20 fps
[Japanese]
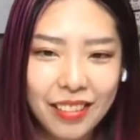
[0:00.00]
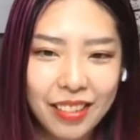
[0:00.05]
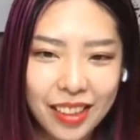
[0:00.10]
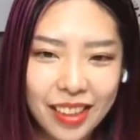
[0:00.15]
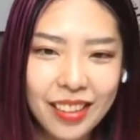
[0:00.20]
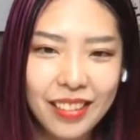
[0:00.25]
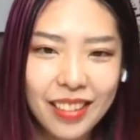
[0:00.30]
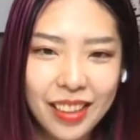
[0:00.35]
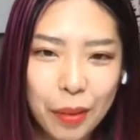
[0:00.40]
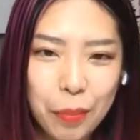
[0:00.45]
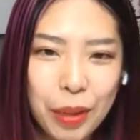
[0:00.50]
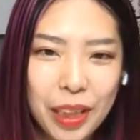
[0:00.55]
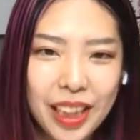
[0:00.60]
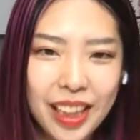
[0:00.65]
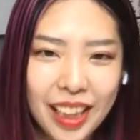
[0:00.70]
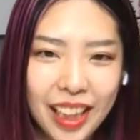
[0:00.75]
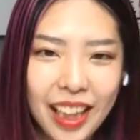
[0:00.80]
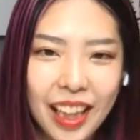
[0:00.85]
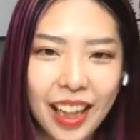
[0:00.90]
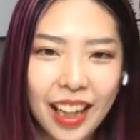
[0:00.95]
普通にみ
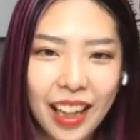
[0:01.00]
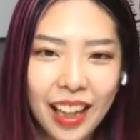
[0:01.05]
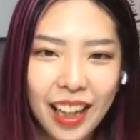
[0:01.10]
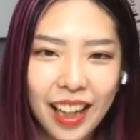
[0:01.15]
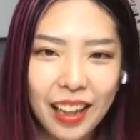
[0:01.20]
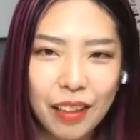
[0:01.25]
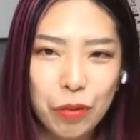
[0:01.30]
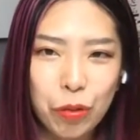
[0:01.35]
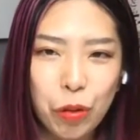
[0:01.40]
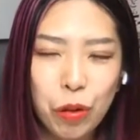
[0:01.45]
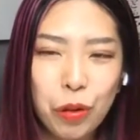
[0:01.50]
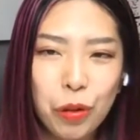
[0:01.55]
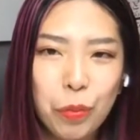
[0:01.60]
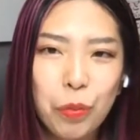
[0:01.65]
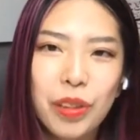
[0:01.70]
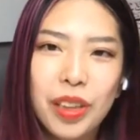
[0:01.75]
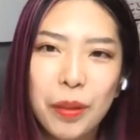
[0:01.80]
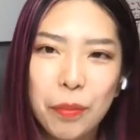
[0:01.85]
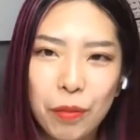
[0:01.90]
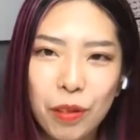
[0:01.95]
んな、あの子
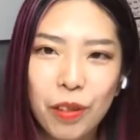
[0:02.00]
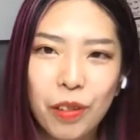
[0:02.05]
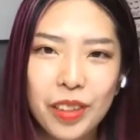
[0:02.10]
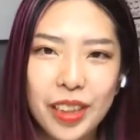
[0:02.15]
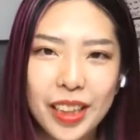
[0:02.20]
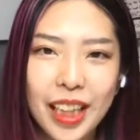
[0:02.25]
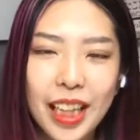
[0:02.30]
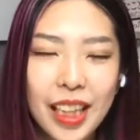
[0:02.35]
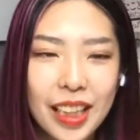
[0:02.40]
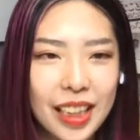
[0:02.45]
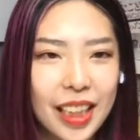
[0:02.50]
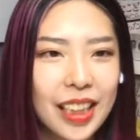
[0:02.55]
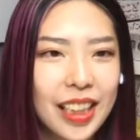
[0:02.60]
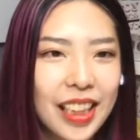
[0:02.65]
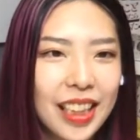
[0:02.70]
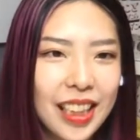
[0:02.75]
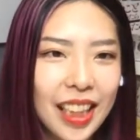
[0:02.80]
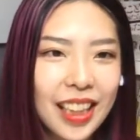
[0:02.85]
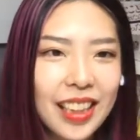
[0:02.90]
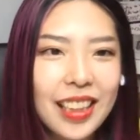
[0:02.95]
供でもせいぜい2、
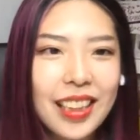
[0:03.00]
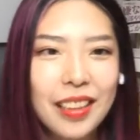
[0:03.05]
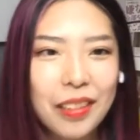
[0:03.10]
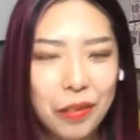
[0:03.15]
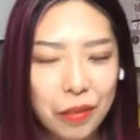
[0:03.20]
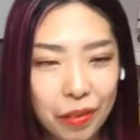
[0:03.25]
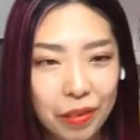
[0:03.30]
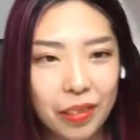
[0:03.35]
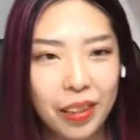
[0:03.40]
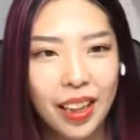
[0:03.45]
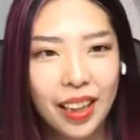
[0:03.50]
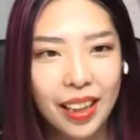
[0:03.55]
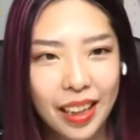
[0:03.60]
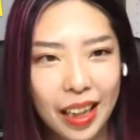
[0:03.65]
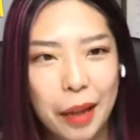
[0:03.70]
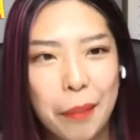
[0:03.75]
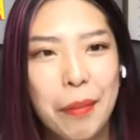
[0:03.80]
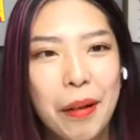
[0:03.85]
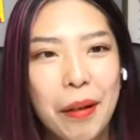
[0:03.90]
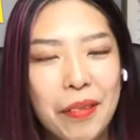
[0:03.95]
3着を
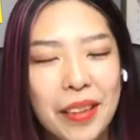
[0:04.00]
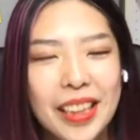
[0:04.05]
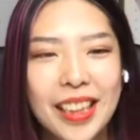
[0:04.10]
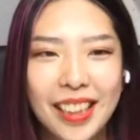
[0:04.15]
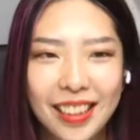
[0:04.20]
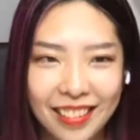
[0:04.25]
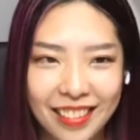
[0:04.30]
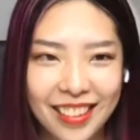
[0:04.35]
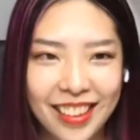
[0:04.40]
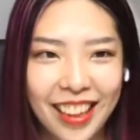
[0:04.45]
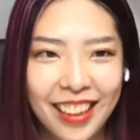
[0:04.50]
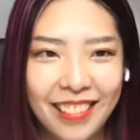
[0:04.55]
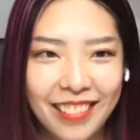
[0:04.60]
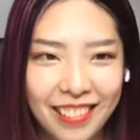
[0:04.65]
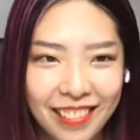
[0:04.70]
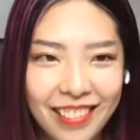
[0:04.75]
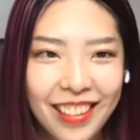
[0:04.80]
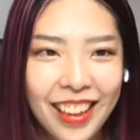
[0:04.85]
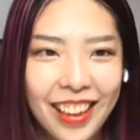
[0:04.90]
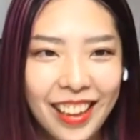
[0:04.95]
着回すってい
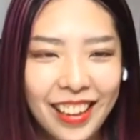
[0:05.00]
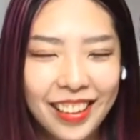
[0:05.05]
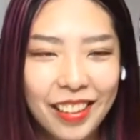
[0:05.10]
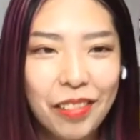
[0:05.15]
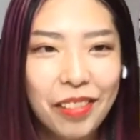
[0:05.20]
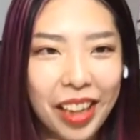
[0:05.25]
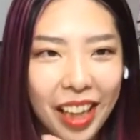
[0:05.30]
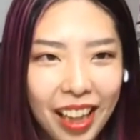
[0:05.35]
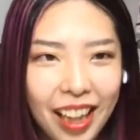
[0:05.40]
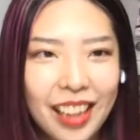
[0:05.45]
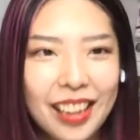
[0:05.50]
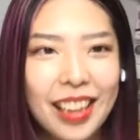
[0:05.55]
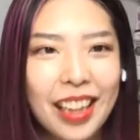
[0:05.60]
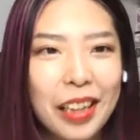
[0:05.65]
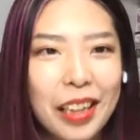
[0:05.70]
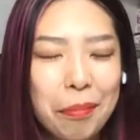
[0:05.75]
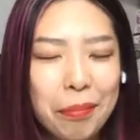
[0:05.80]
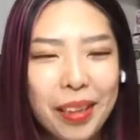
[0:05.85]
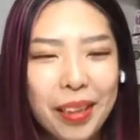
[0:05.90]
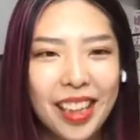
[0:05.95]
うのが当
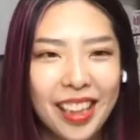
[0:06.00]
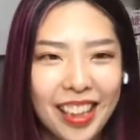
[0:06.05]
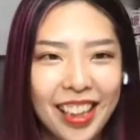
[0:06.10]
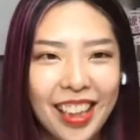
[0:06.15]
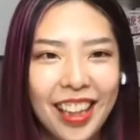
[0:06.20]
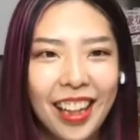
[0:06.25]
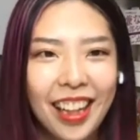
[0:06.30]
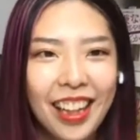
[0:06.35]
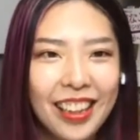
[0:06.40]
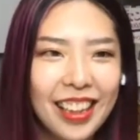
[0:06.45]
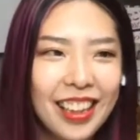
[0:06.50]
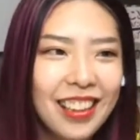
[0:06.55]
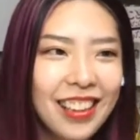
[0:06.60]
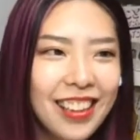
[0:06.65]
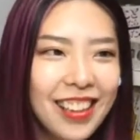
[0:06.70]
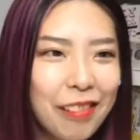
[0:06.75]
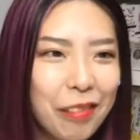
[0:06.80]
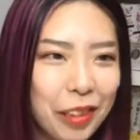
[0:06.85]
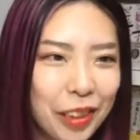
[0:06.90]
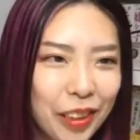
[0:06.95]
たり前で、だ
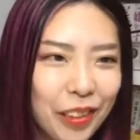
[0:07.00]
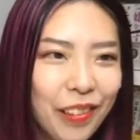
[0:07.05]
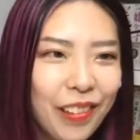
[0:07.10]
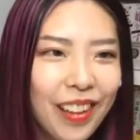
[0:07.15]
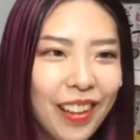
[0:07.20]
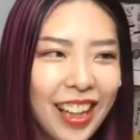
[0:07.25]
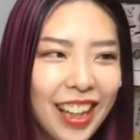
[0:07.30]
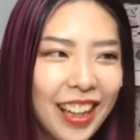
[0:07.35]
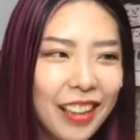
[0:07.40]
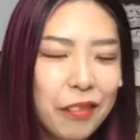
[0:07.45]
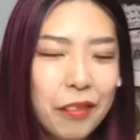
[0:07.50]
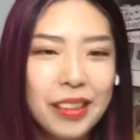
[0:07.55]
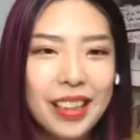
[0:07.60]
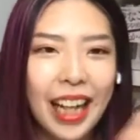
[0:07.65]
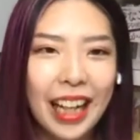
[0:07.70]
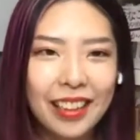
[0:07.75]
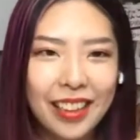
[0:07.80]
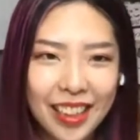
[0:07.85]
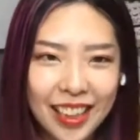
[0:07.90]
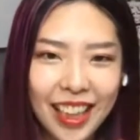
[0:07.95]
からこそ、あの、
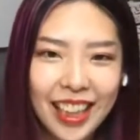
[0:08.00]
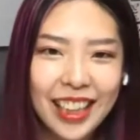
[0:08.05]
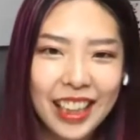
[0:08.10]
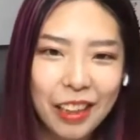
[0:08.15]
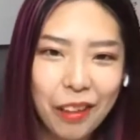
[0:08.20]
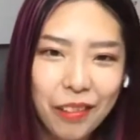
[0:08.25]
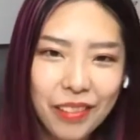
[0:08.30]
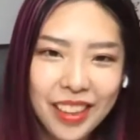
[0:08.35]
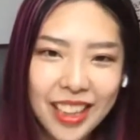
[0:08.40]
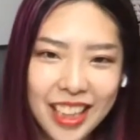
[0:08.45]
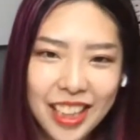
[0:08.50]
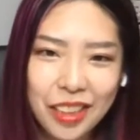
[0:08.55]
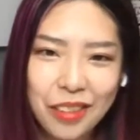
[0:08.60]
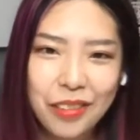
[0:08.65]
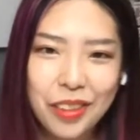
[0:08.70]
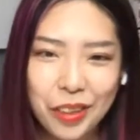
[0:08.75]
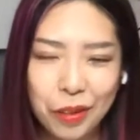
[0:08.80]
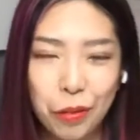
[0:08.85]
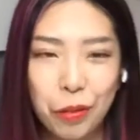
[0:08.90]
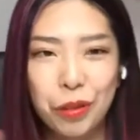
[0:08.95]
たくさんいろんな
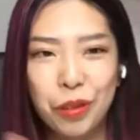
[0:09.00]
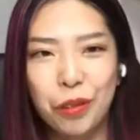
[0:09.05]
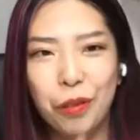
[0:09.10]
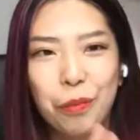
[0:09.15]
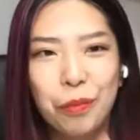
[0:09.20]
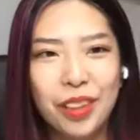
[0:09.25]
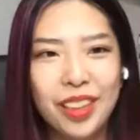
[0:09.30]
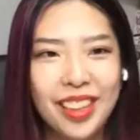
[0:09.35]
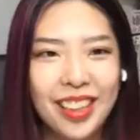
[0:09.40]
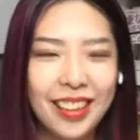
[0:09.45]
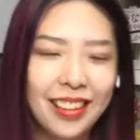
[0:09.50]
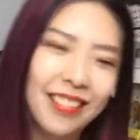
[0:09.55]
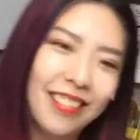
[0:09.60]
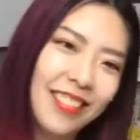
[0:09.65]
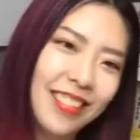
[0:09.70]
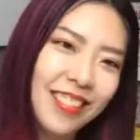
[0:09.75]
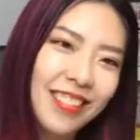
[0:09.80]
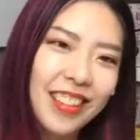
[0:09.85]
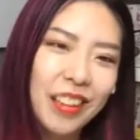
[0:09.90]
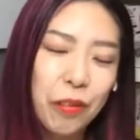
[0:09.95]
種類の服を持ってる
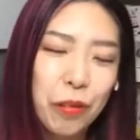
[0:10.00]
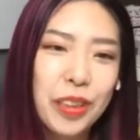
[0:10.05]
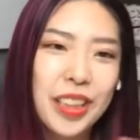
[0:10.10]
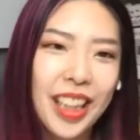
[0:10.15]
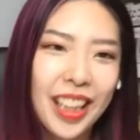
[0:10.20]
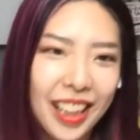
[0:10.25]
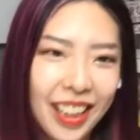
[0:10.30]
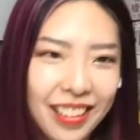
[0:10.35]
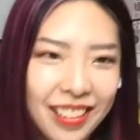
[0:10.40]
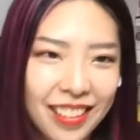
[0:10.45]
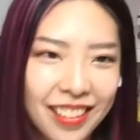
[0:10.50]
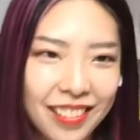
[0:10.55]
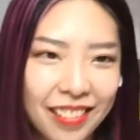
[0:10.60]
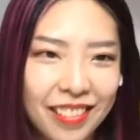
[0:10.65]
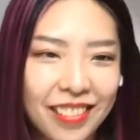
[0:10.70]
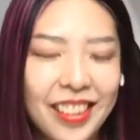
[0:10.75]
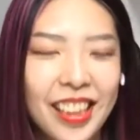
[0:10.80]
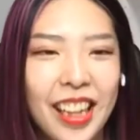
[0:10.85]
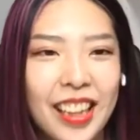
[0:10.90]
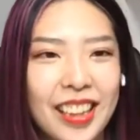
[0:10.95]
人っていうのはおしゃれって
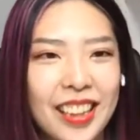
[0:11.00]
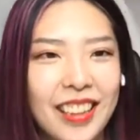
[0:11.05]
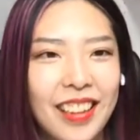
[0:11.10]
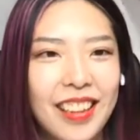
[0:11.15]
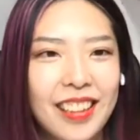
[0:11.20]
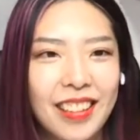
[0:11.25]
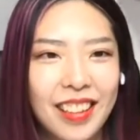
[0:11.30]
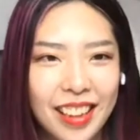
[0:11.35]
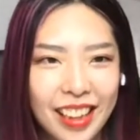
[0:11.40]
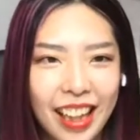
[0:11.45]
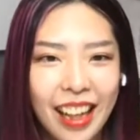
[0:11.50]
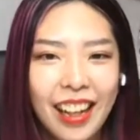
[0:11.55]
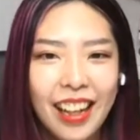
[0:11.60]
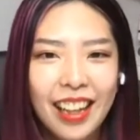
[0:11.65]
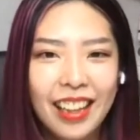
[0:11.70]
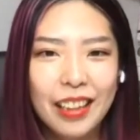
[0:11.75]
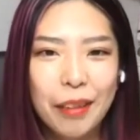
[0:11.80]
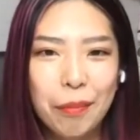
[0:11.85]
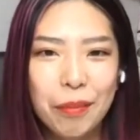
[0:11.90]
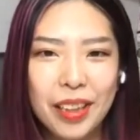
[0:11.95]
いうふうに扱われたわけ。
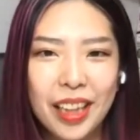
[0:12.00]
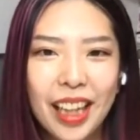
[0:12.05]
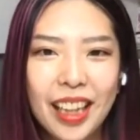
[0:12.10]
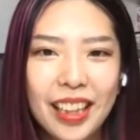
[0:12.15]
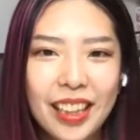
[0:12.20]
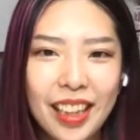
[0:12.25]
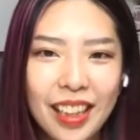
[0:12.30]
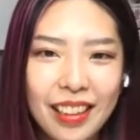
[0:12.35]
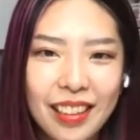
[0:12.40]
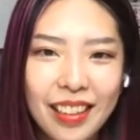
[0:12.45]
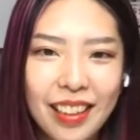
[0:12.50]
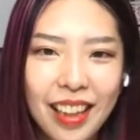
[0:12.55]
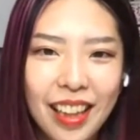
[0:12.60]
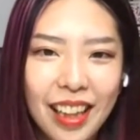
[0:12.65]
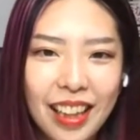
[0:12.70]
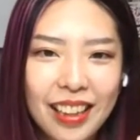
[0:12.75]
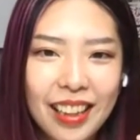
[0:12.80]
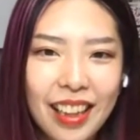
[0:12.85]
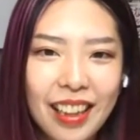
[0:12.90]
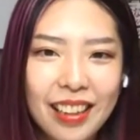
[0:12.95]
でもだんだん、
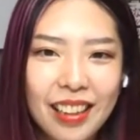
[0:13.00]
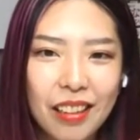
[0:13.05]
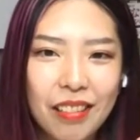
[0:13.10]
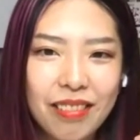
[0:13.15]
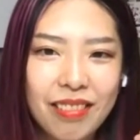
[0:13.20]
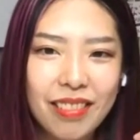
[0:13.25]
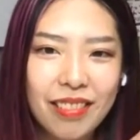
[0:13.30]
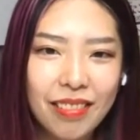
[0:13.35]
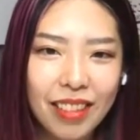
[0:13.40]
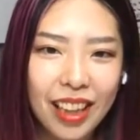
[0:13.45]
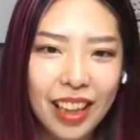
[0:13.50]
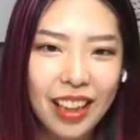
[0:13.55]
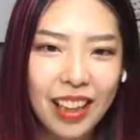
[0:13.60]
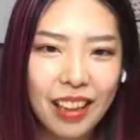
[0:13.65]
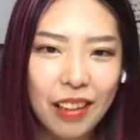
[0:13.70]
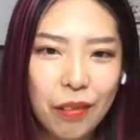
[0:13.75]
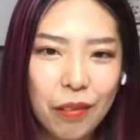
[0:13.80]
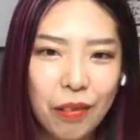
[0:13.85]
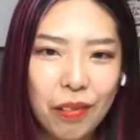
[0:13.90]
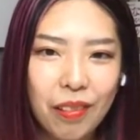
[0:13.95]
なんか服
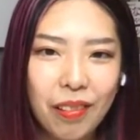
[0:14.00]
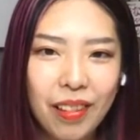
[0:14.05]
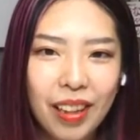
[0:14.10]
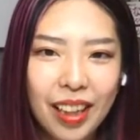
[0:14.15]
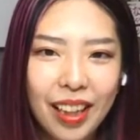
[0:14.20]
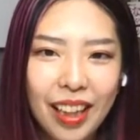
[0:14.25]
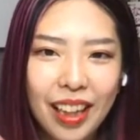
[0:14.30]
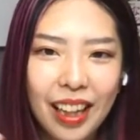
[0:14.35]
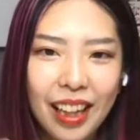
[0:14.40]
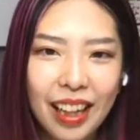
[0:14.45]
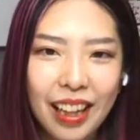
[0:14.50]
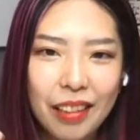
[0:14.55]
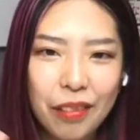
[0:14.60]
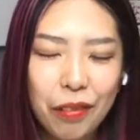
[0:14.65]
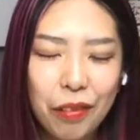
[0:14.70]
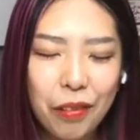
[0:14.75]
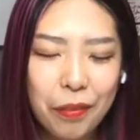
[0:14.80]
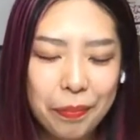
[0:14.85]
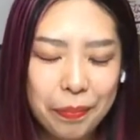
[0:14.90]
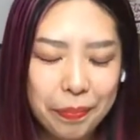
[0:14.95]
は、こう、あ
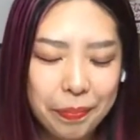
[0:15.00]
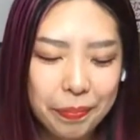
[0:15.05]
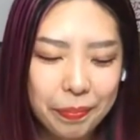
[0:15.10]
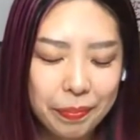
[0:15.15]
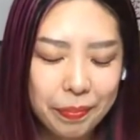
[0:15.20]
の、